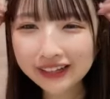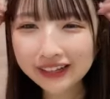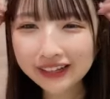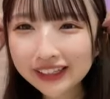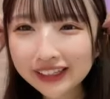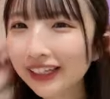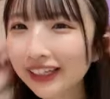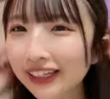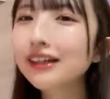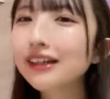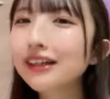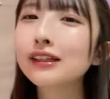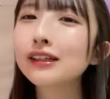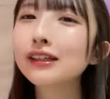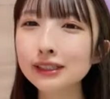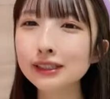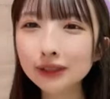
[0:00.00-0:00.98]
そうたちゃん
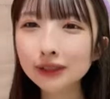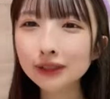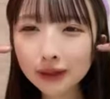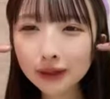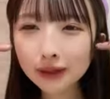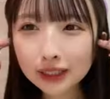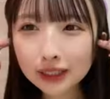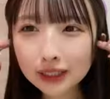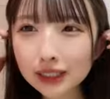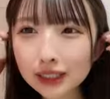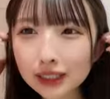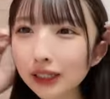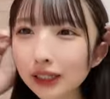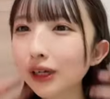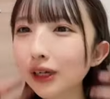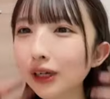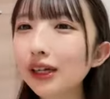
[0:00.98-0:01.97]
のこと好きで言ってねこ
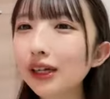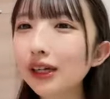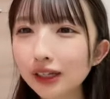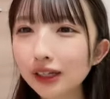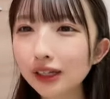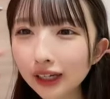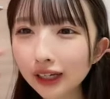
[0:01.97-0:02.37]
んなんだけど